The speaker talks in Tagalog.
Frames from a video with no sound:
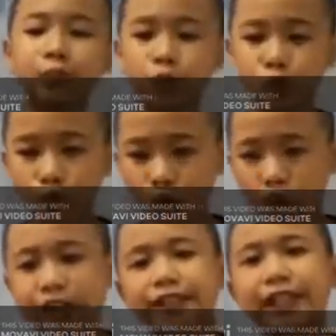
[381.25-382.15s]

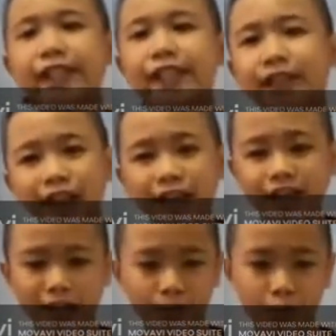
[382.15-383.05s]
tumutukoy sa hina
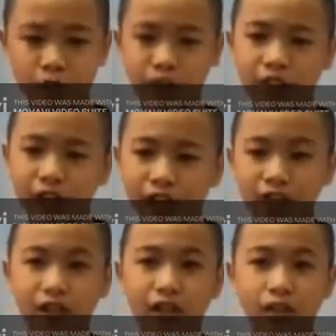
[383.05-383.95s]
ng
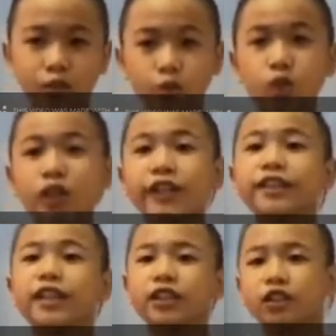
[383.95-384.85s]
musika tulad
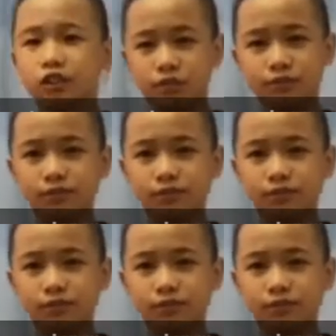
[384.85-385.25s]
nito.